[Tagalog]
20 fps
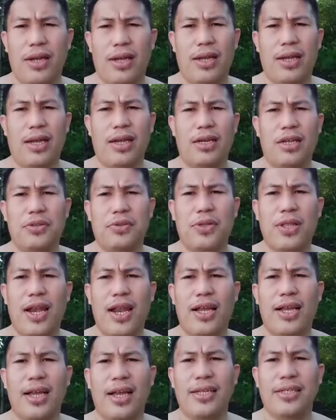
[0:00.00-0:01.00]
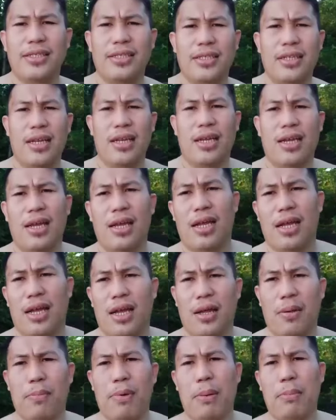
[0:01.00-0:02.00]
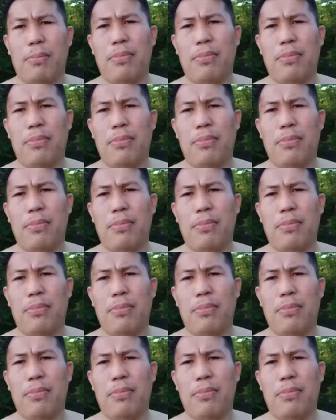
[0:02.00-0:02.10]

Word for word: Hanggang dito na lang guys. Uh, ah, bye